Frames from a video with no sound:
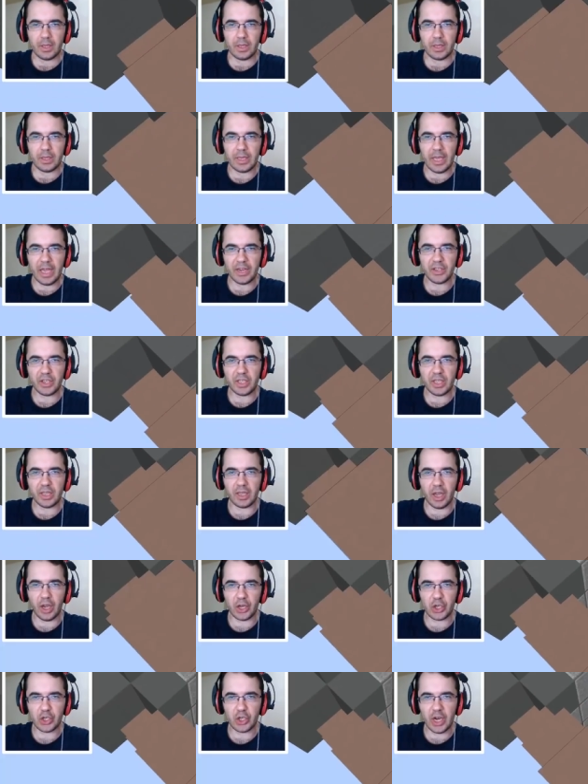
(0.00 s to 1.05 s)
Gerçekten de
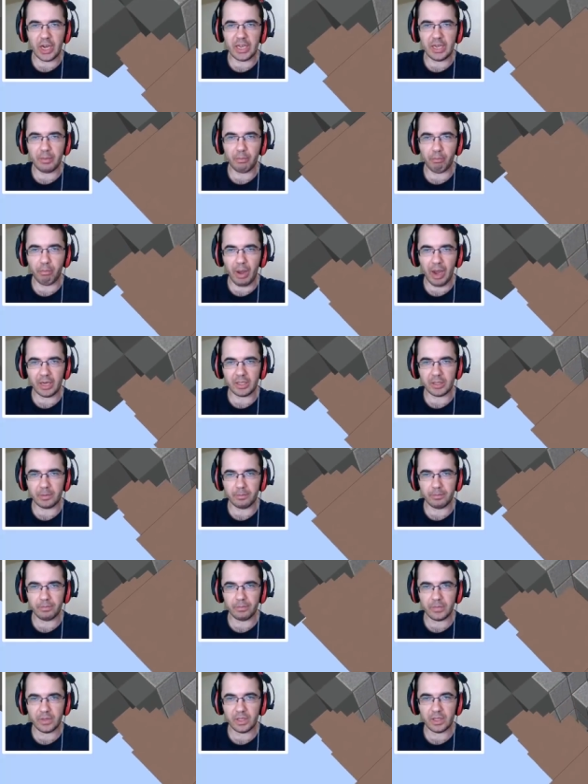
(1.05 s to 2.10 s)
aşağı inip baktım.
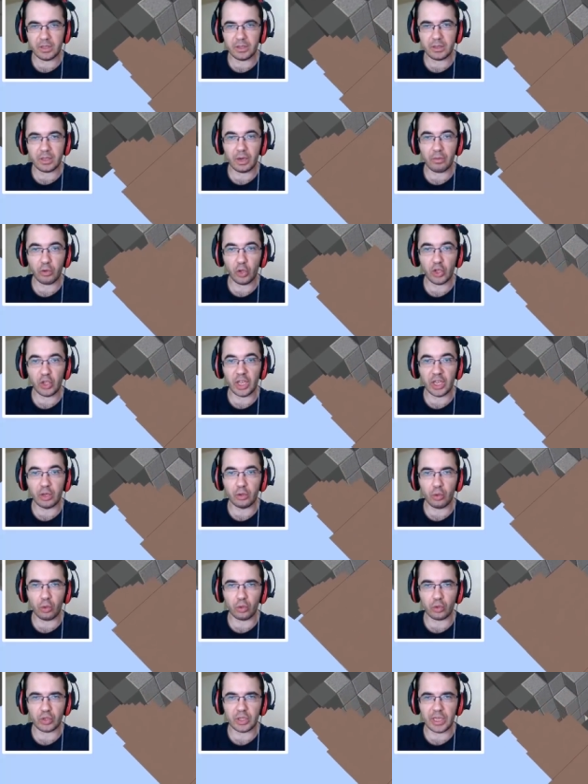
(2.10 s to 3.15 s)
Travo'dan yanık
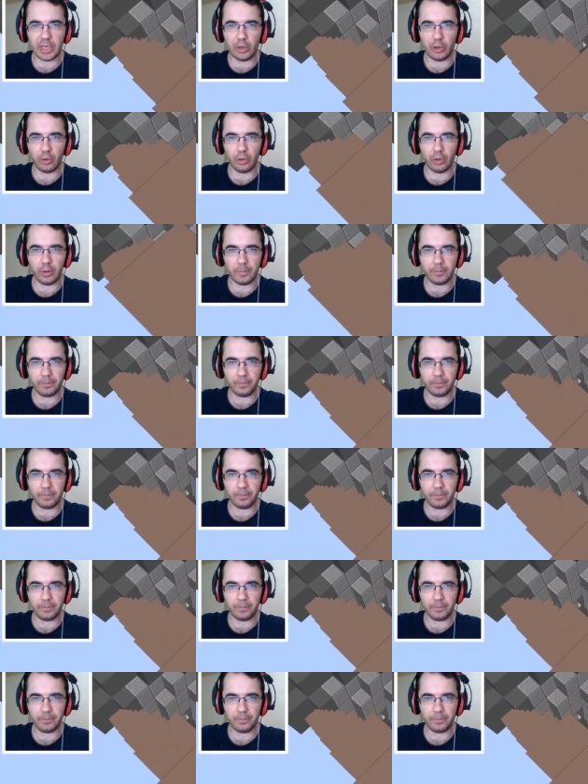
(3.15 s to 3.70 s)
kokusu geliyordu.